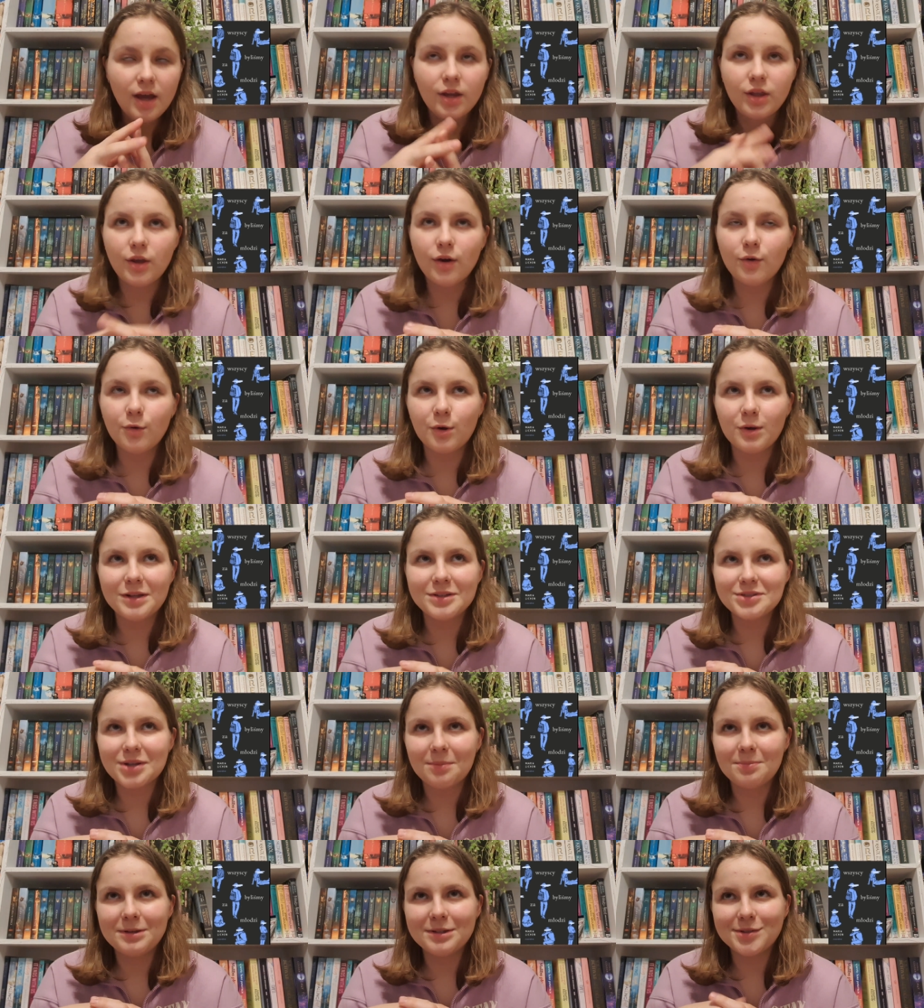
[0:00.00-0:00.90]
I ogólnie
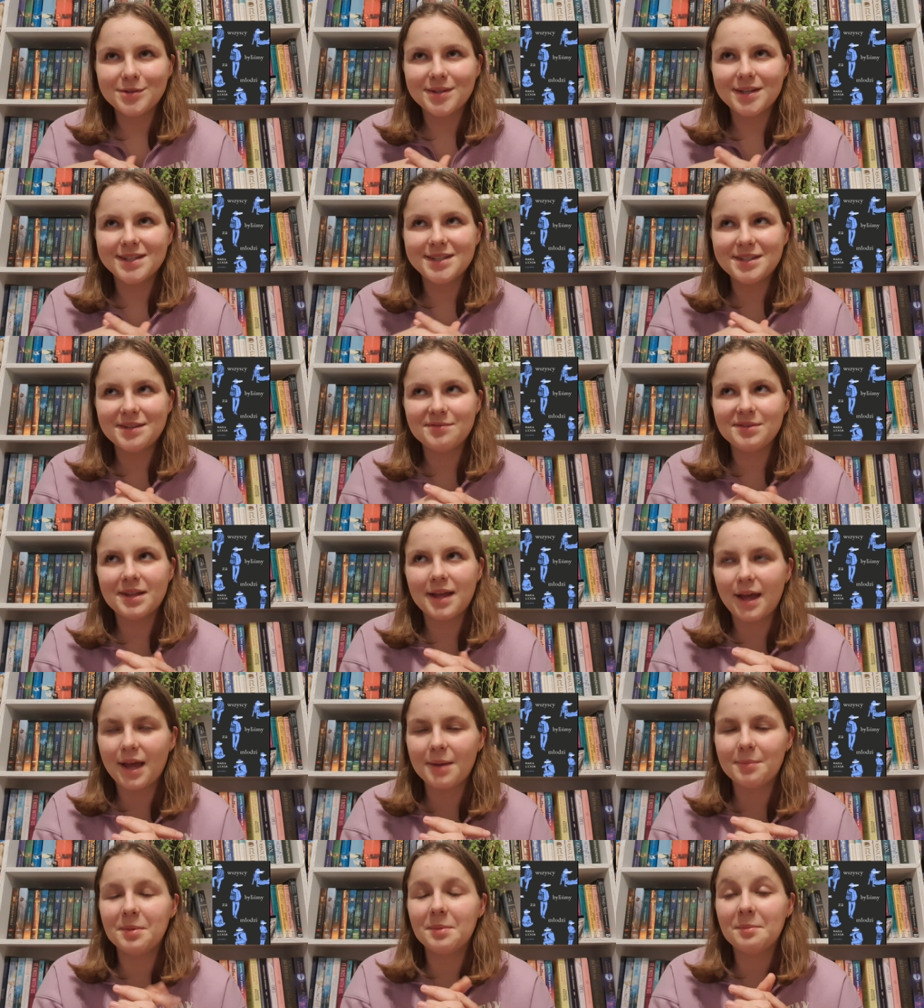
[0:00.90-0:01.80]
z opisu tutaj się
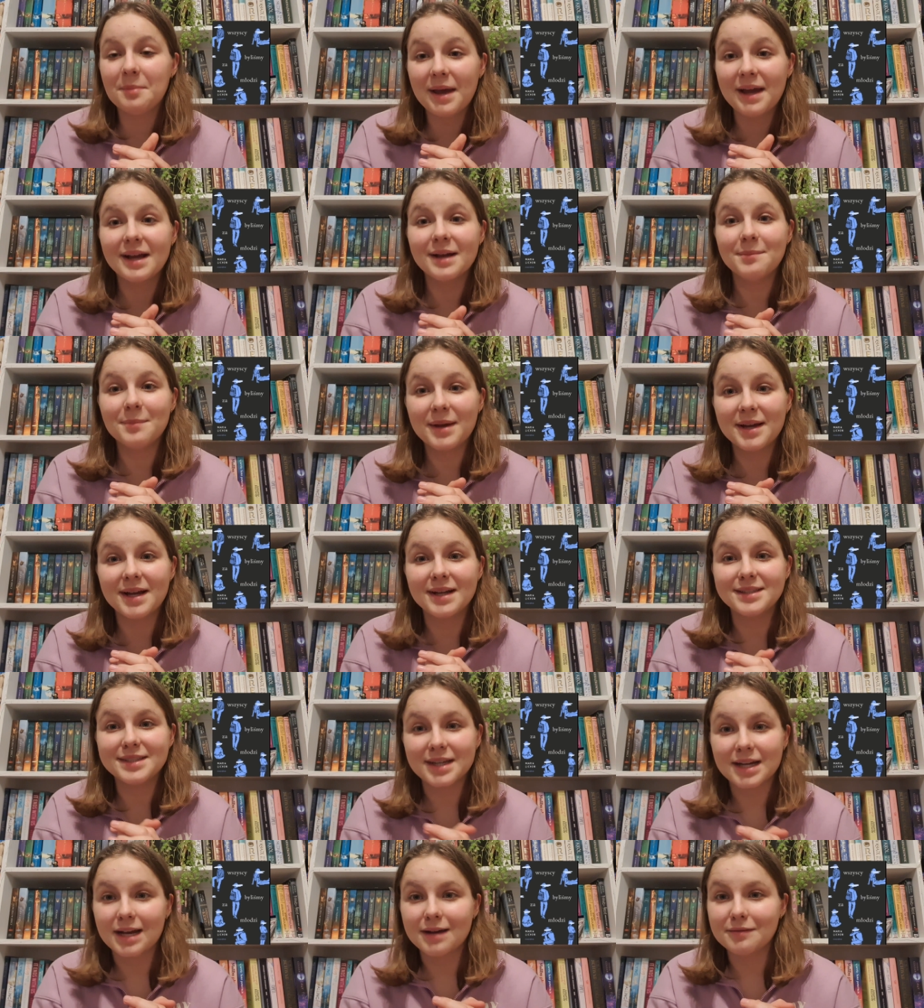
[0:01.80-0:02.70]
wydaje jakby mega, mega
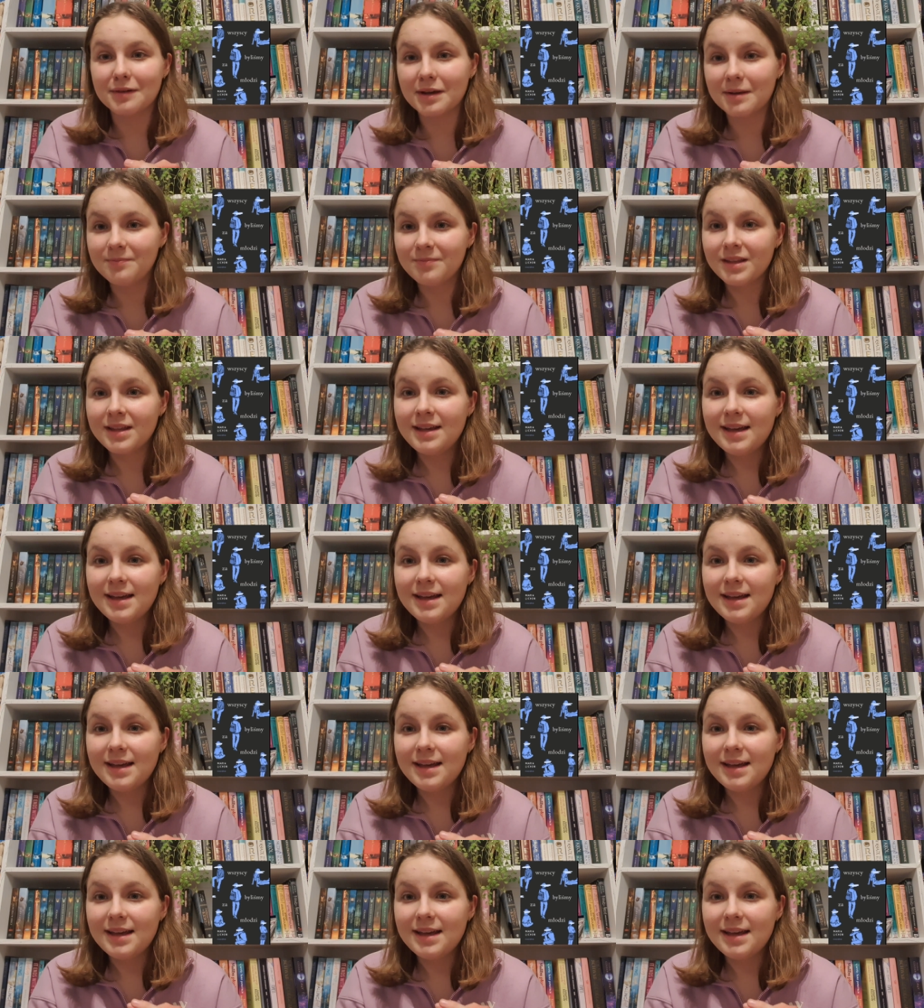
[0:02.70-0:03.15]
ciekawe,